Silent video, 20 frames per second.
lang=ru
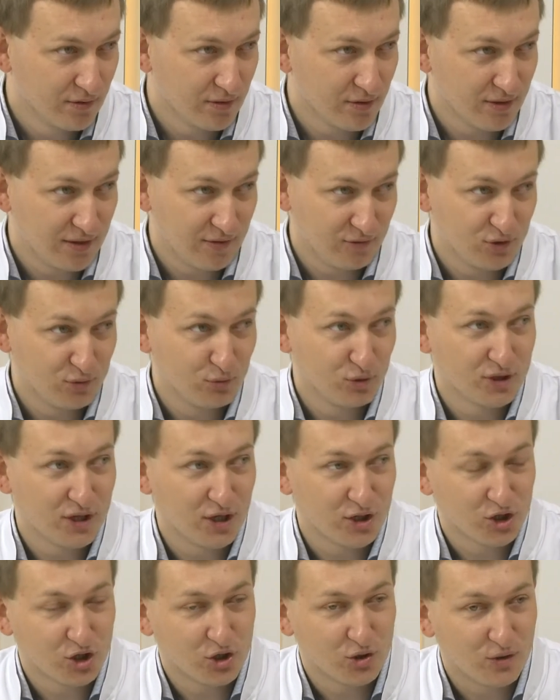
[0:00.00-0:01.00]
Тогда все будет
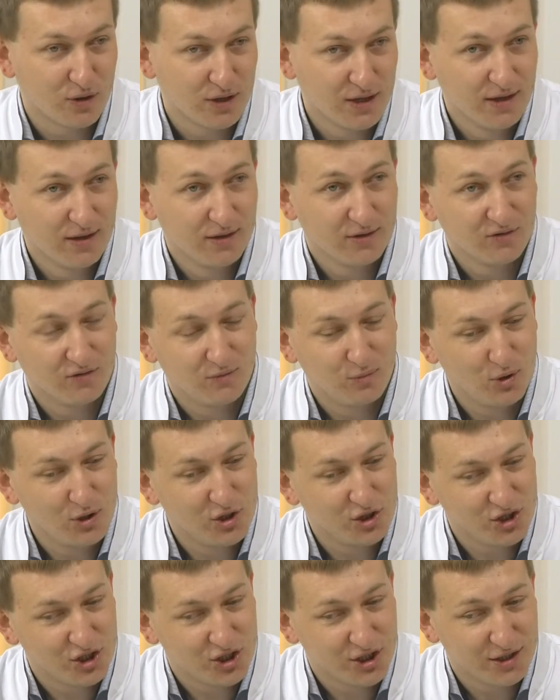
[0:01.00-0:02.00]
хорошо. Но в
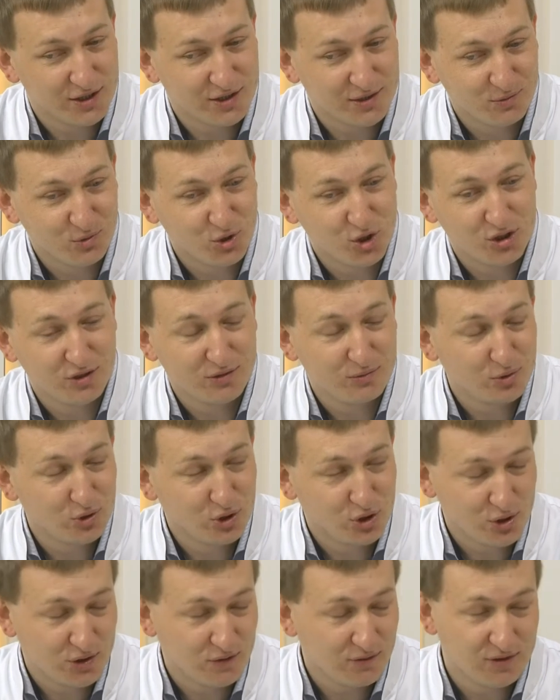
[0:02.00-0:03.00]
большей части мужчина
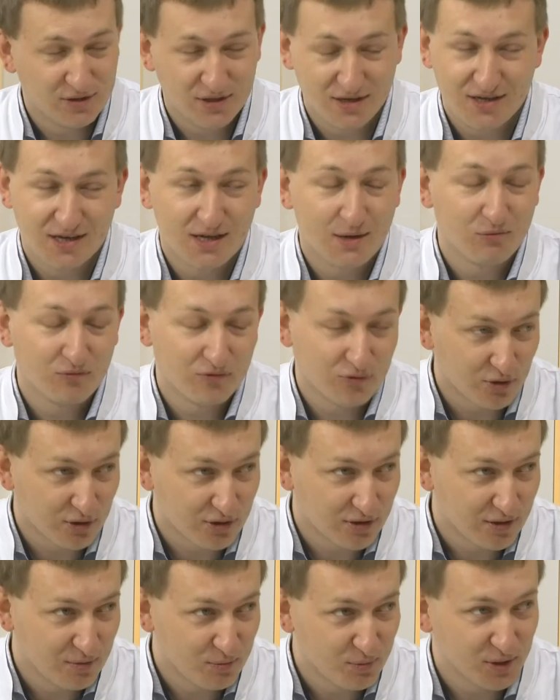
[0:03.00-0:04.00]
будет чувствовать себя
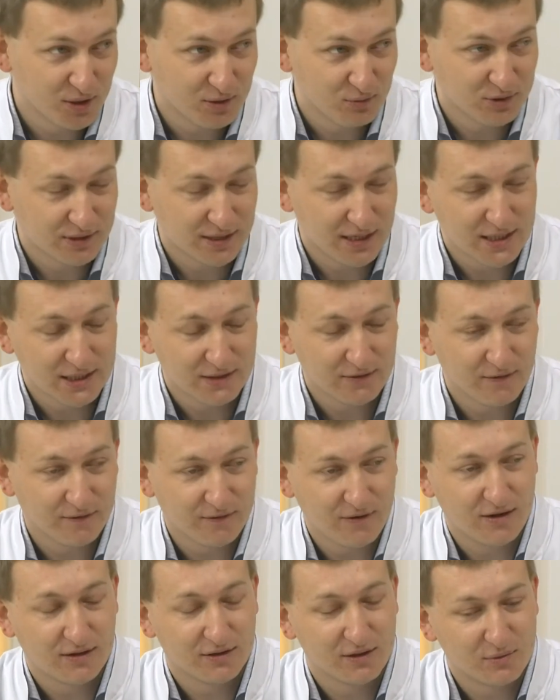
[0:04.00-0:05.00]
некомфортно, и поэтому стрессовый
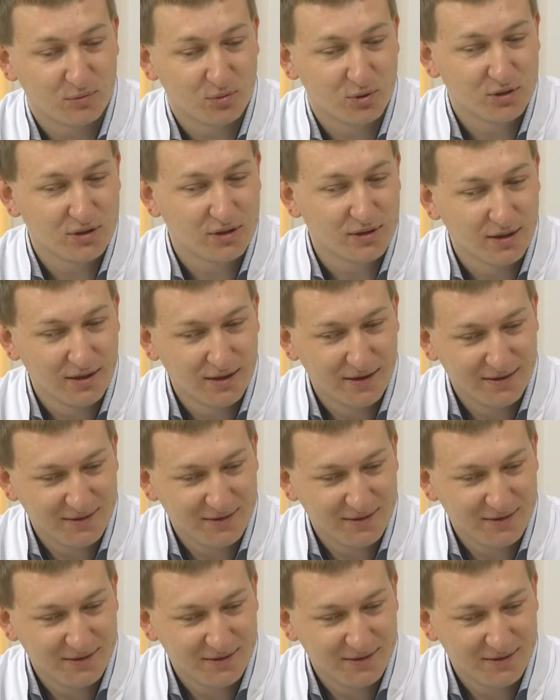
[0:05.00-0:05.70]
фактор будет